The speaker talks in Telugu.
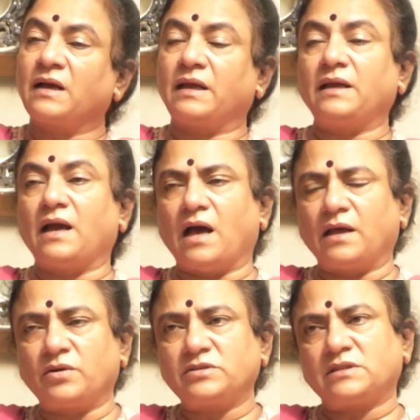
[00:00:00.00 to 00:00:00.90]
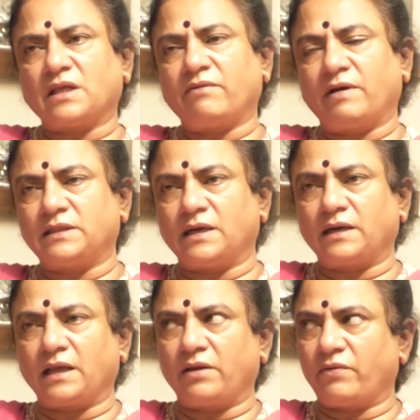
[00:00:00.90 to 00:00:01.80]
కానీ ఆ రోజు తర్వాత
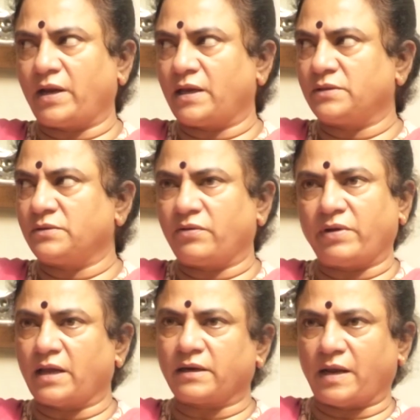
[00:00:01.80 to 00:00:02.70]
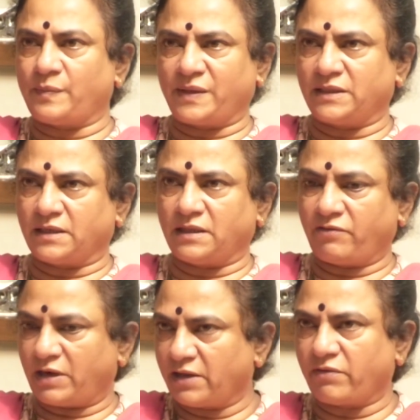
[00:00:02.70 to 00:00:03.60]
అంటే ఇరవై ఐదు ఇరవై ఆరుకి అయిపోయింది కదా
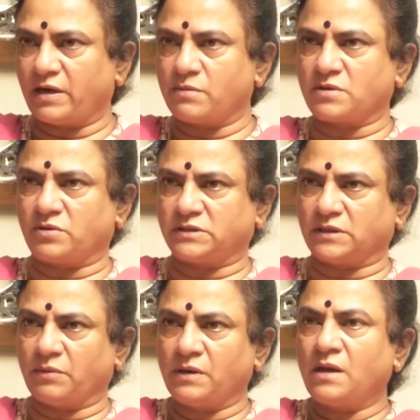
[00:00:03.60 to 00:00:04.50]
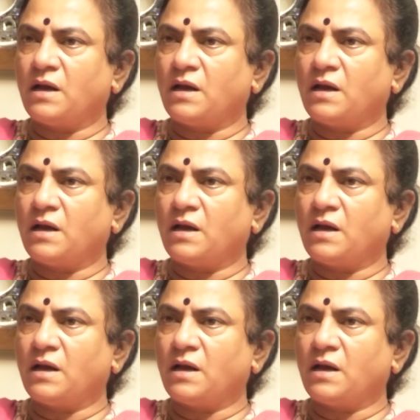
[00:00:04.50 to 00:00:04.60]
ఇవాళ ఇరవై ఎనిమిదికి వచ్చాం